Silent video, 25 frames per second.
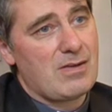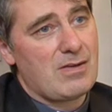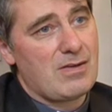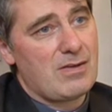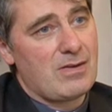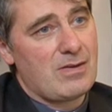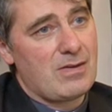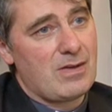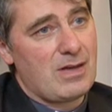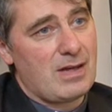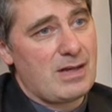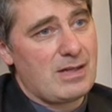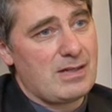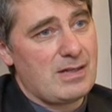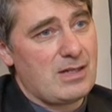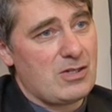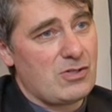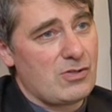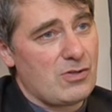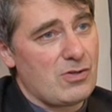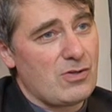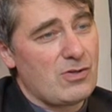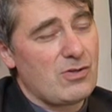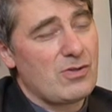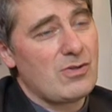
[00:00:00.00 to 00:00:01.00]
euh, à des
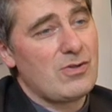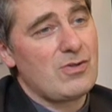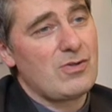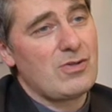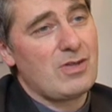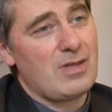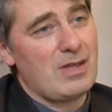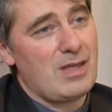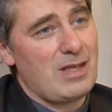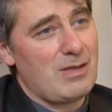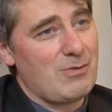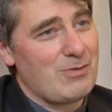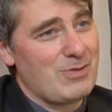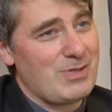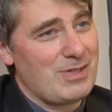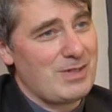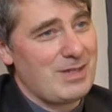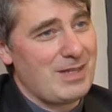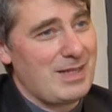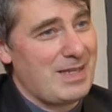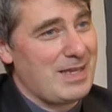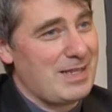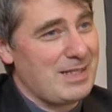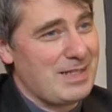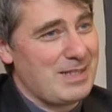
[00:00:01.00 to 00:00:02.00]
jeunes et, aussi,
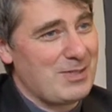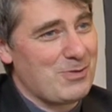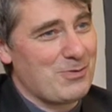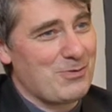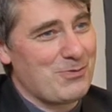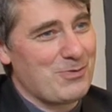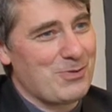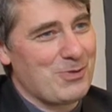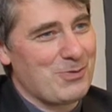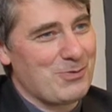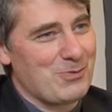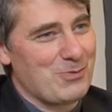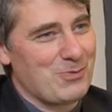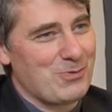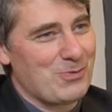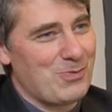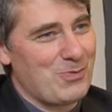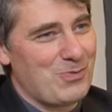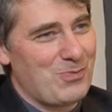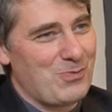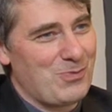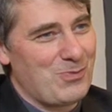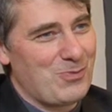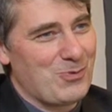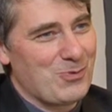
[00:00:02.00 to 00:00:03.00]
et à des enfants. Donc de
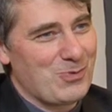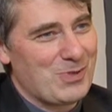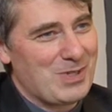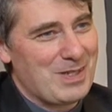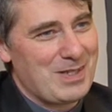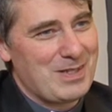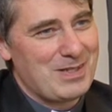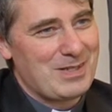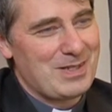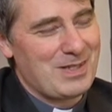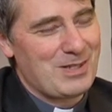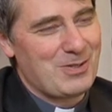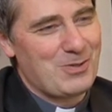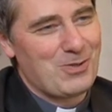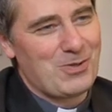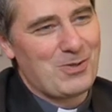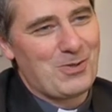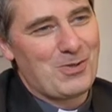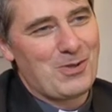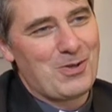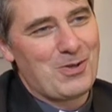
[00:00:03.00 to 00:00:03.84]
montrer cette,